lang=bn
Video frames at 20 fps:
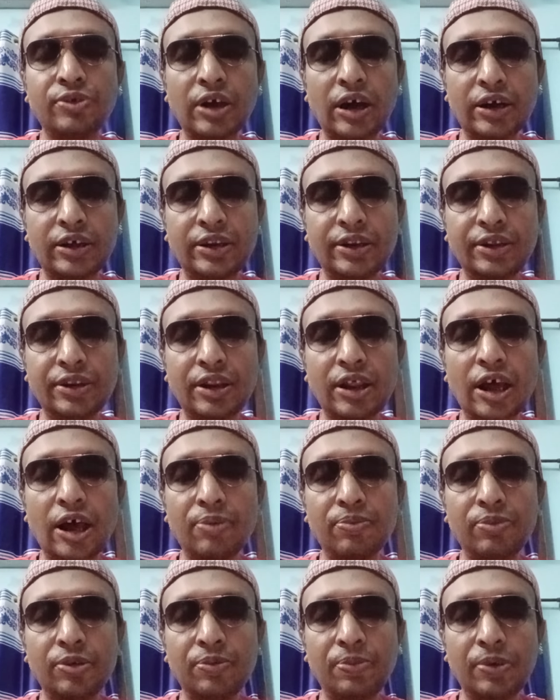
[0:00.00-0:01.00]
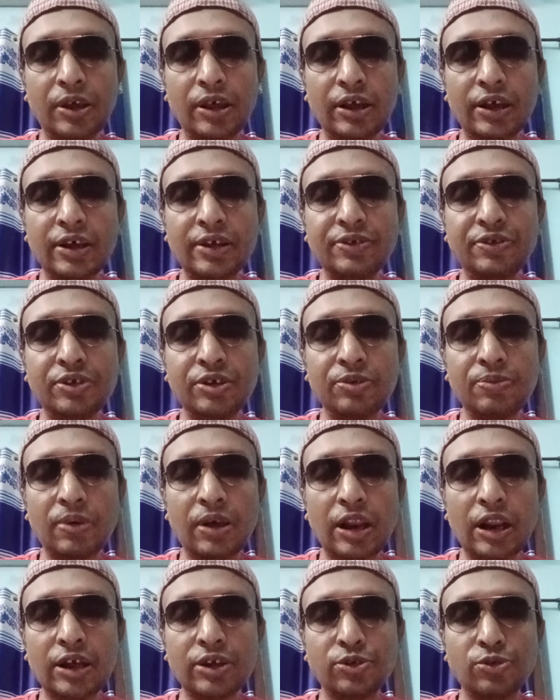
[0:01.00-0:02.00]
চাকরিটা আমি পেয়ে গেছি
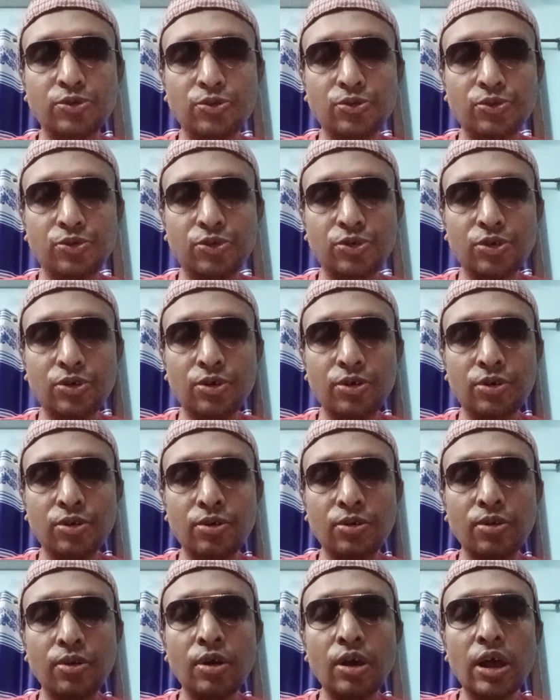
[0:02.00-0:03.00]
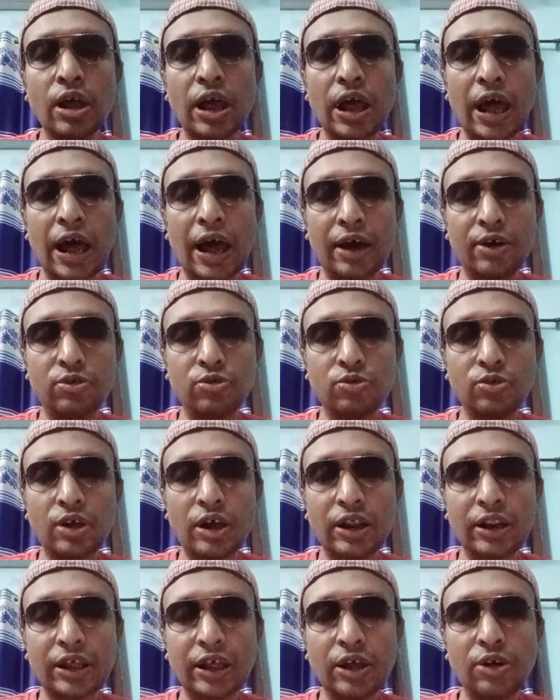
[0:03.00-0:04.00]
বেলা শুনছ এখন
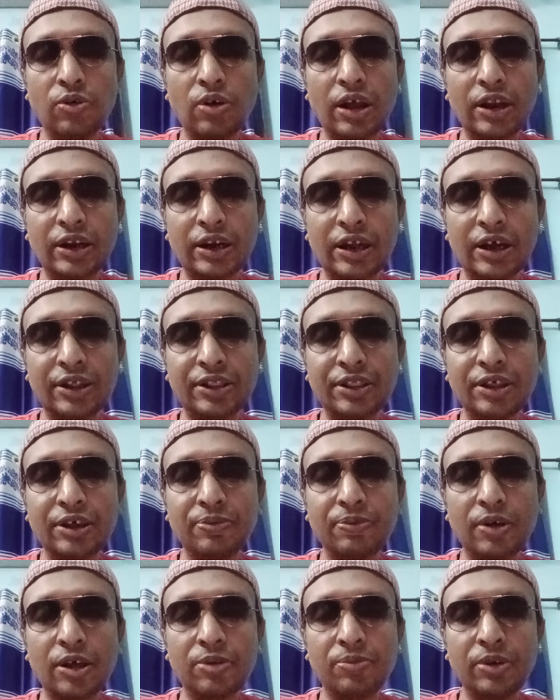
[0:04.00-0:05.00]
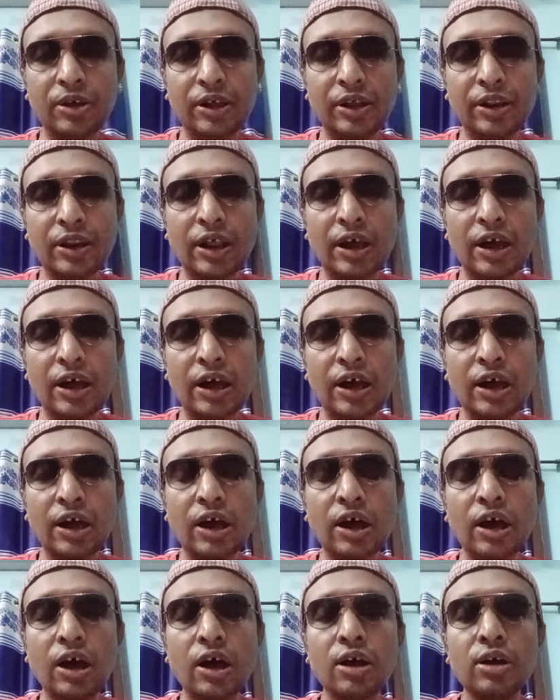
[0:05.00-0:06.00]
আর কেউ আটকাতে পারবে না
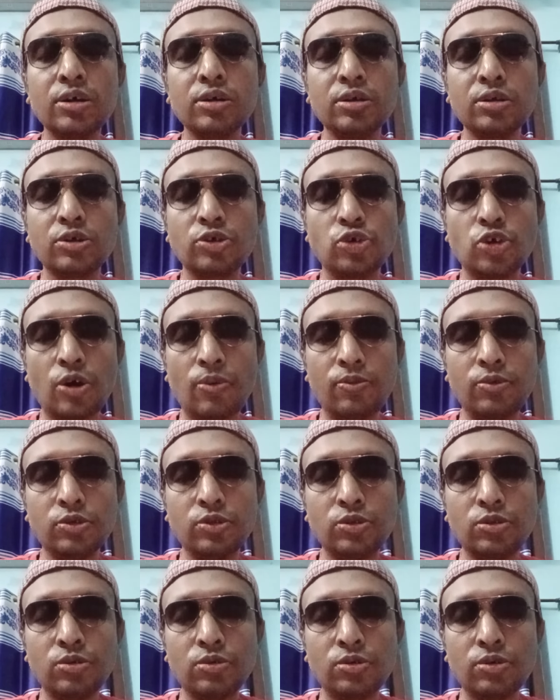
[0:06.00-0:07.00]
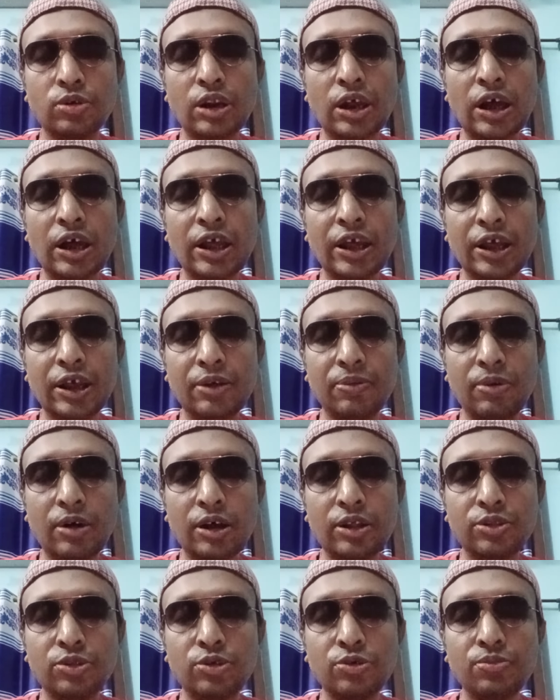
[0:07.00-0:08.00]
সম্বন্ধটা
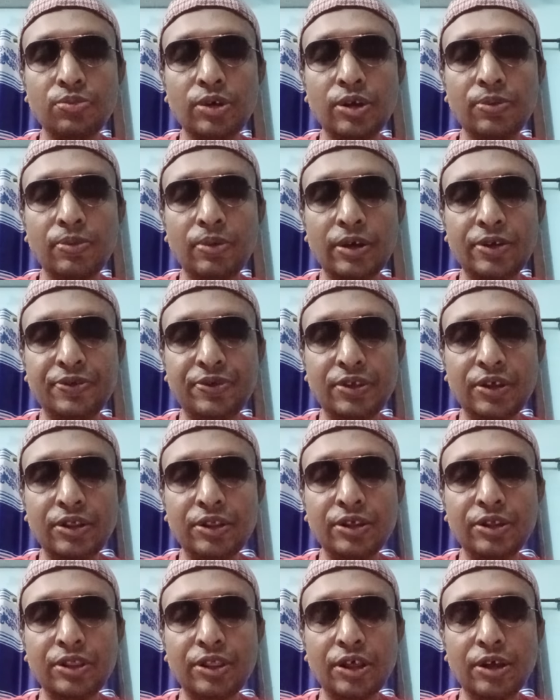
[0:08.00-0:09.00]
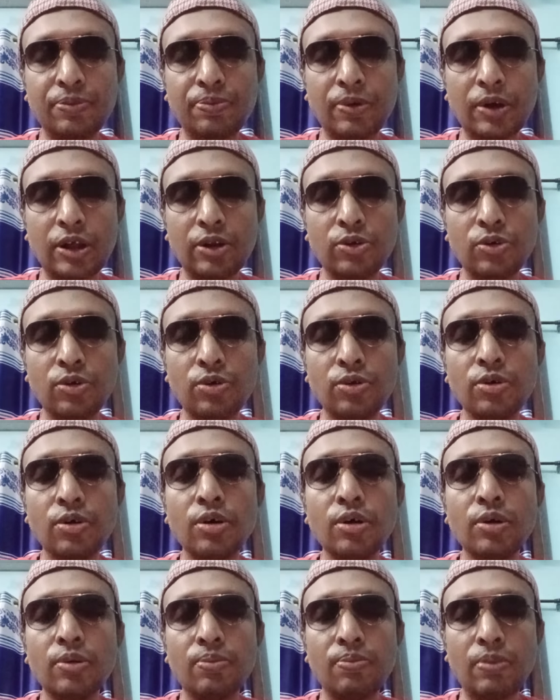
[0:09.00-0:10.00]
এবার তুমি বেচতে দিতে পারো
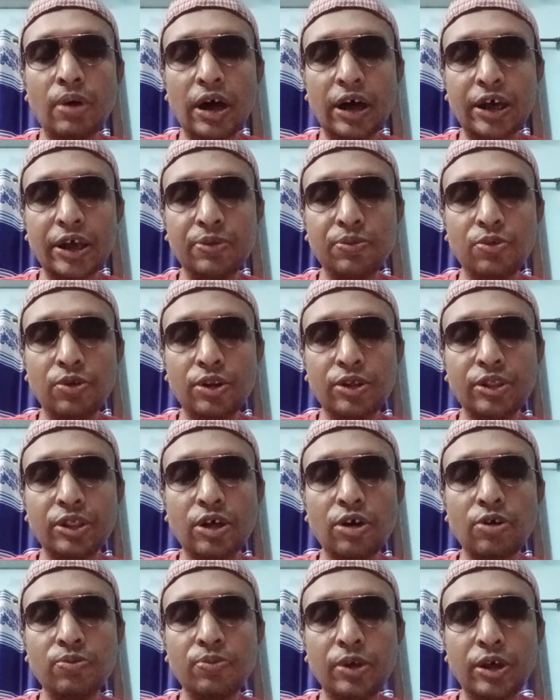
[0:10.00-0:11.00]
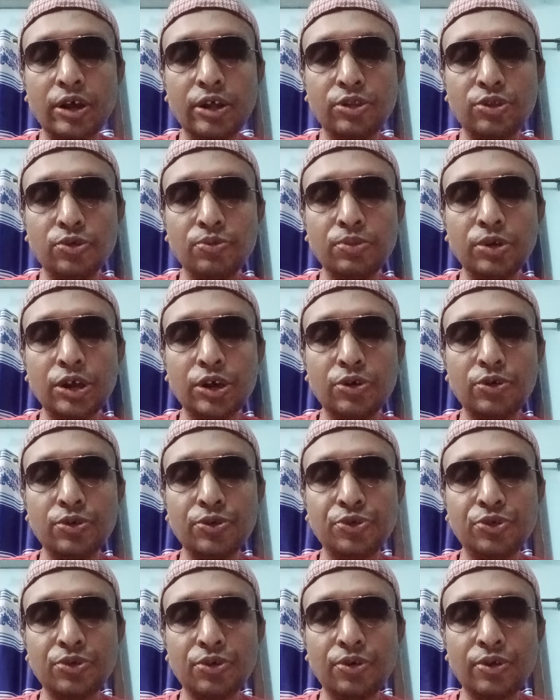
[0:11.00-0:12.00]
মাকে বলে দাও বিয়ে তুমি
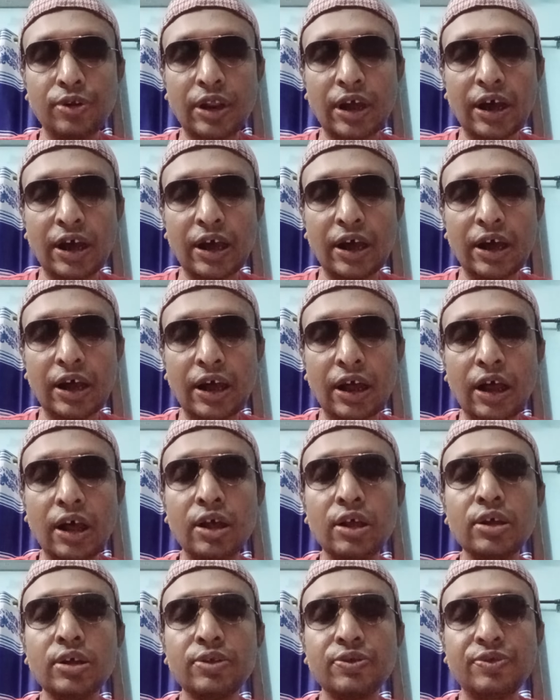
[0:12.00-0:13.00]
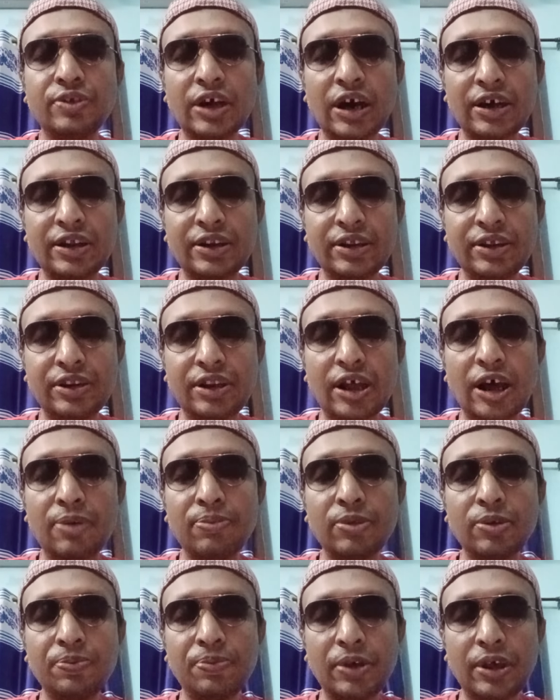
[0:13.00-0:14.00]
করছো না চাকরিটা
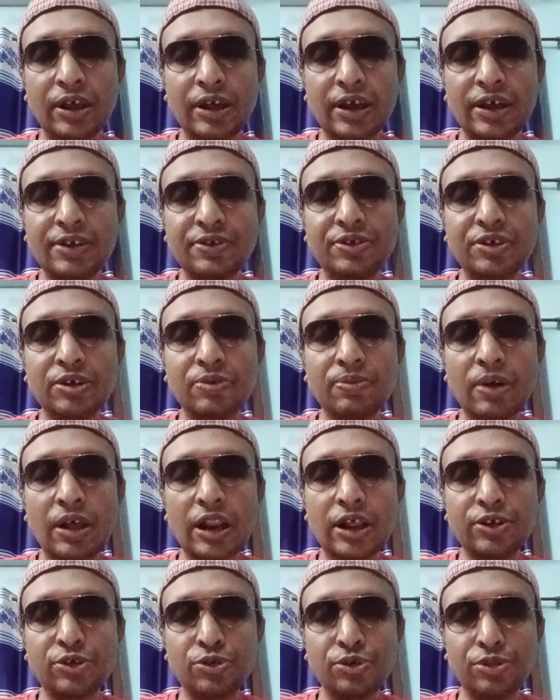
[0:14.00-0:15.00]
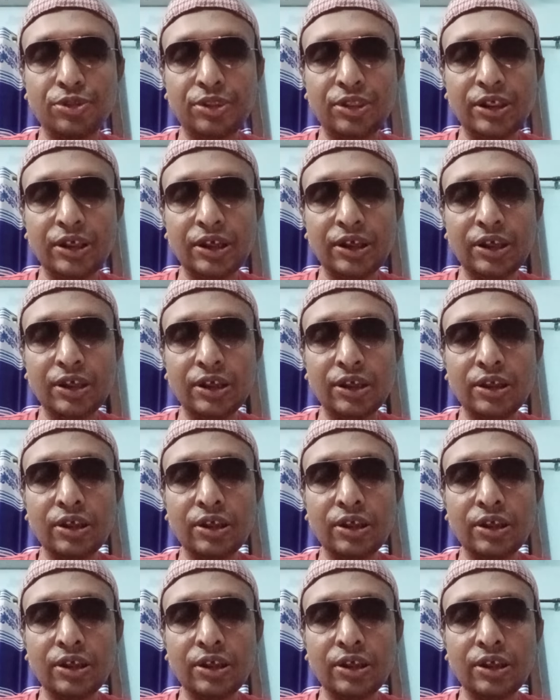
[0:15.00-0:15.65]
আমি পেয়ে গেছি বেলা সত্যি